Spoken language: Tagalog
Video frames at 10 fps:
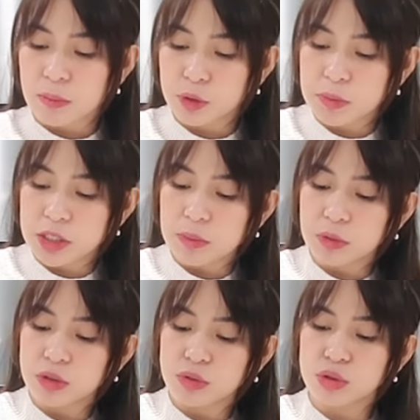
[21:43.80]
Tapos
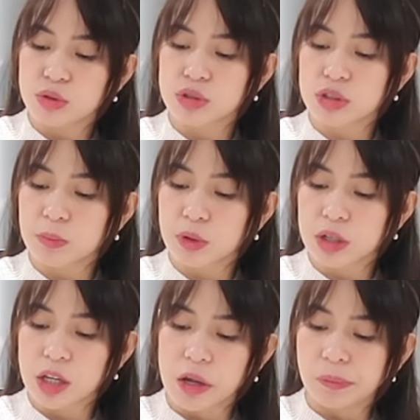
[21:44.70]
masarap din yung sauce
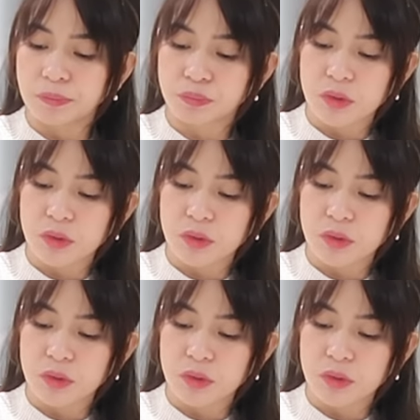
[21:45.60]
chipotle.